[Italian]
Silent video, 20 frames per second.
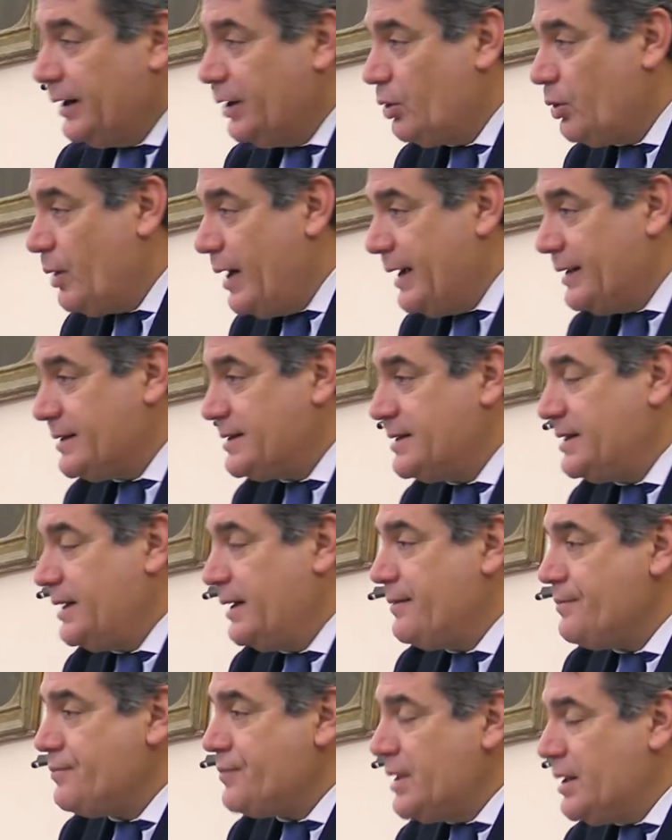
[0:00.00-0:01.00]

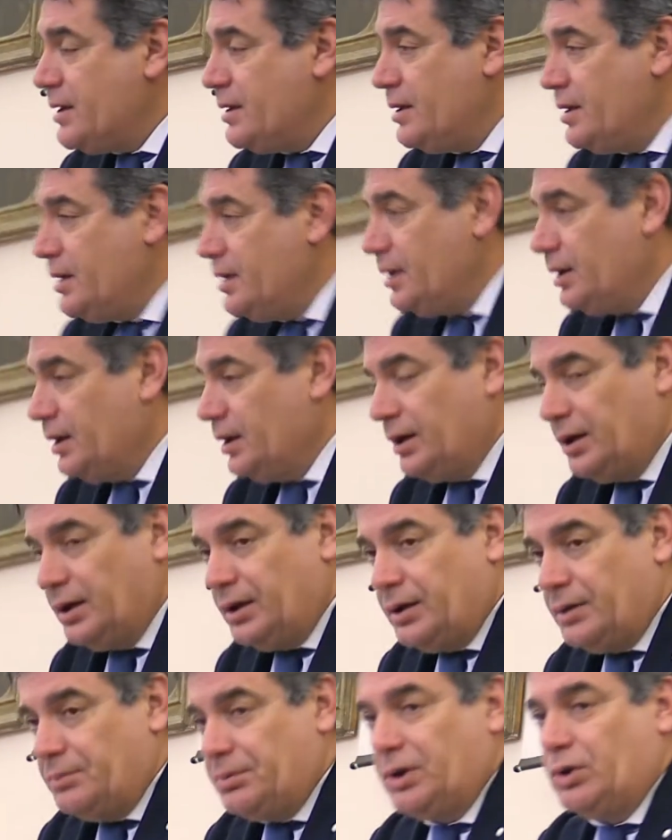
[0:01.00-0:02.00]
E
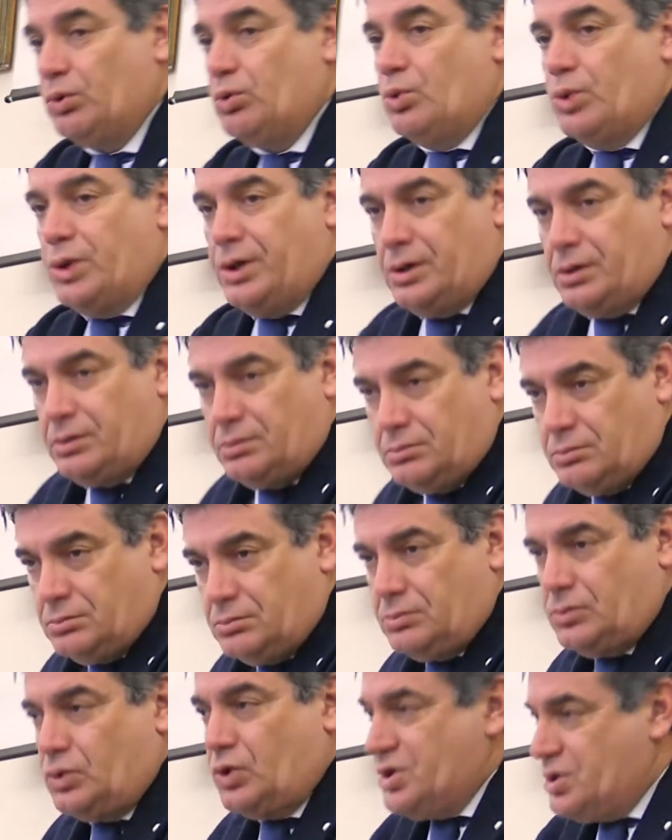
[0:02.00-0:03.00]
devo dire,
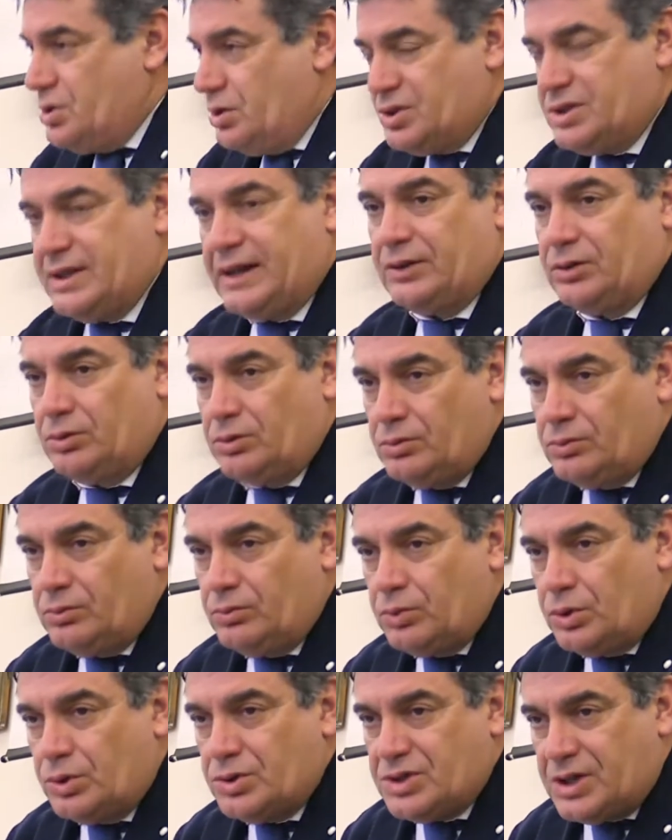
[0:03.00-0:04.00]
ringrazio l'assessore per la
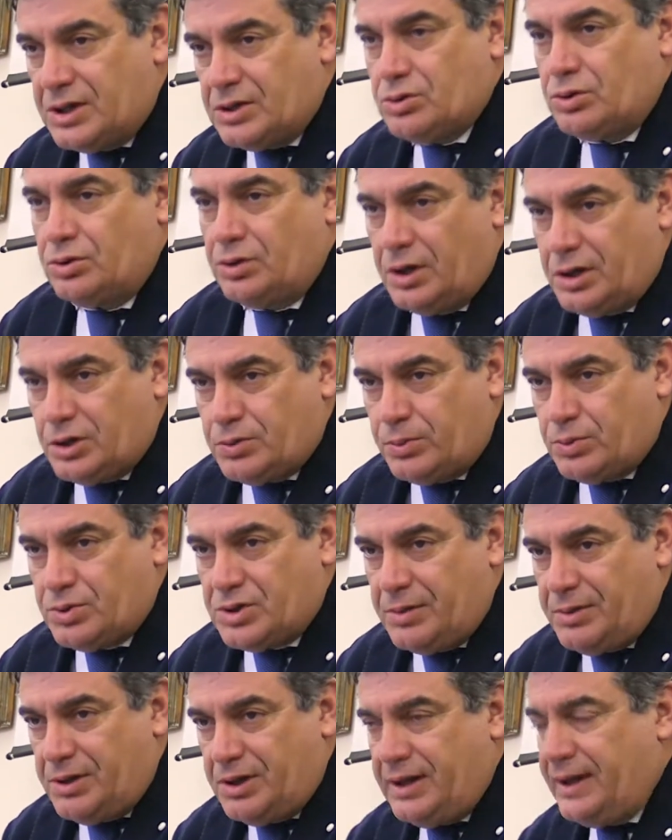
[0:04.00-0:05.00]
sensibilità e la struttura
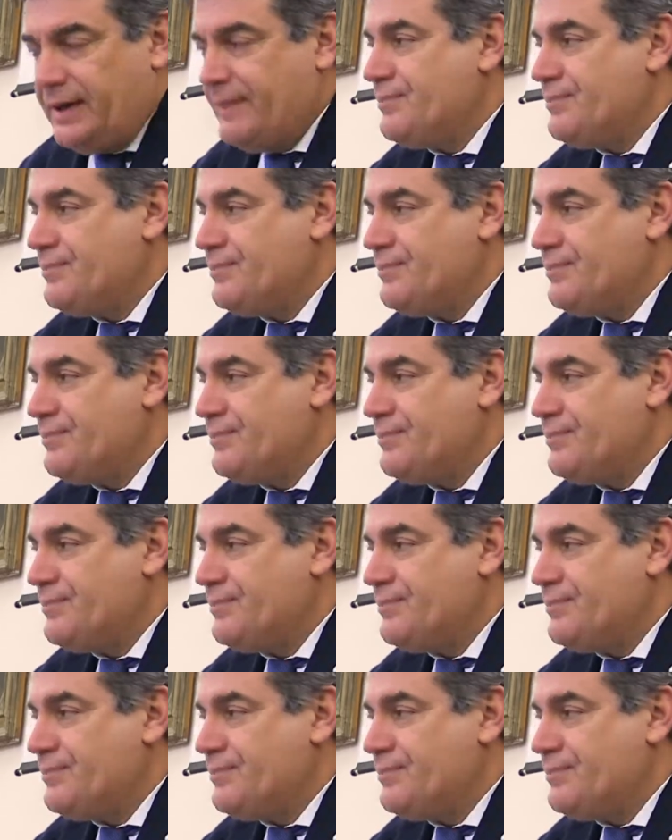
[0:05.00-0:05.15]
tecnica